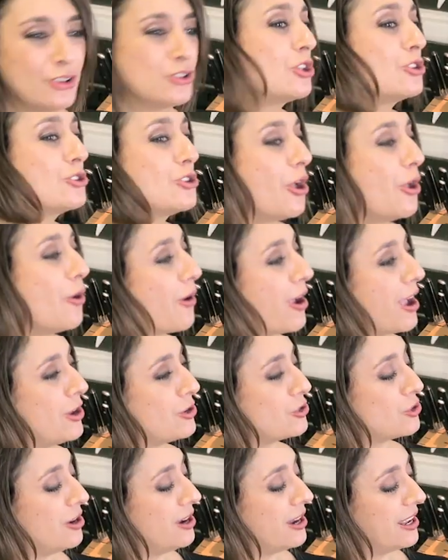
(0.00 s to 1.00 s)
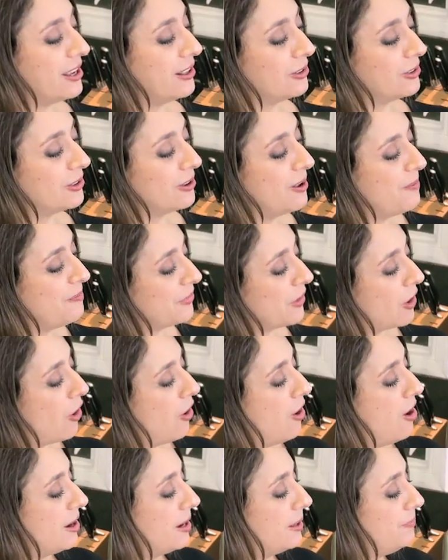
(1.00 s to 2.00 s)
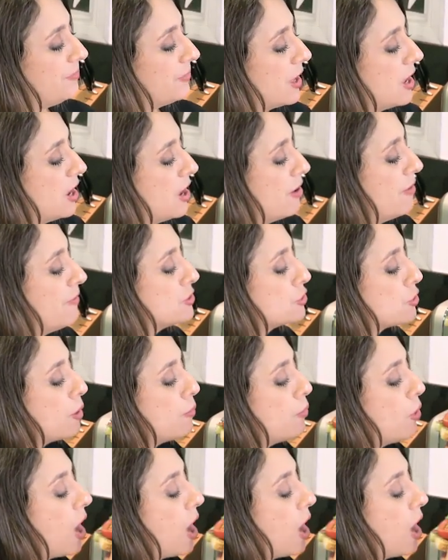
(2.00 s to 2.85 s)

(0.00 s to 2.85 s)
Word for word: Ou sou só eu que acho lindo? Olha, vê se ficou